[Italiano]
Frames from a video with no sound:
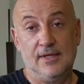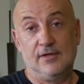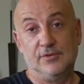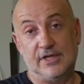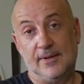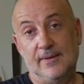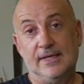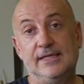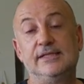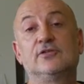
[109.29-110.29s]
come si chiama,
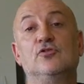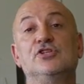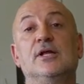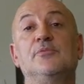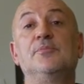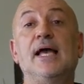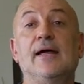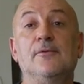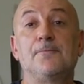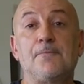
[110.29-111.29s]
il disco gira più
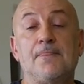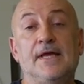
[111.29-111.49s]
piano